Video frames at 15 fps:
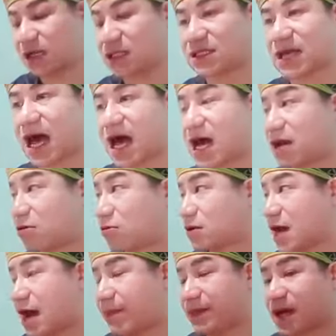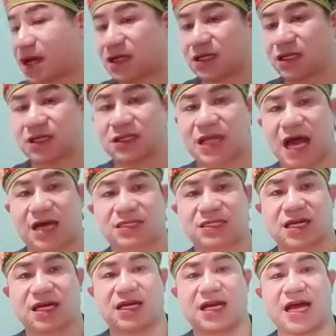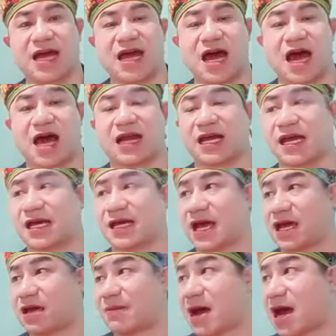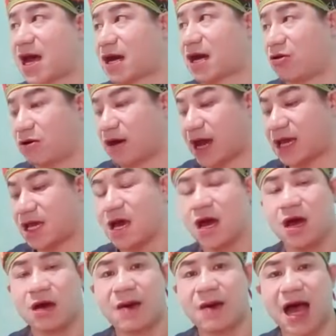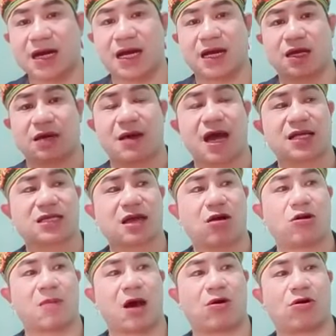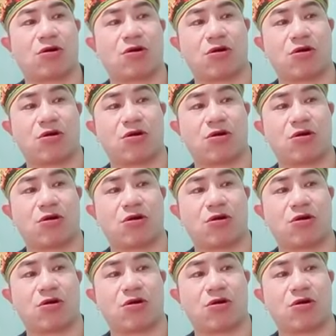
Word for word: kinh xa lục nam nhân cấn tàng sẽ lê đây này mà cậu khải tháng này mà châu màu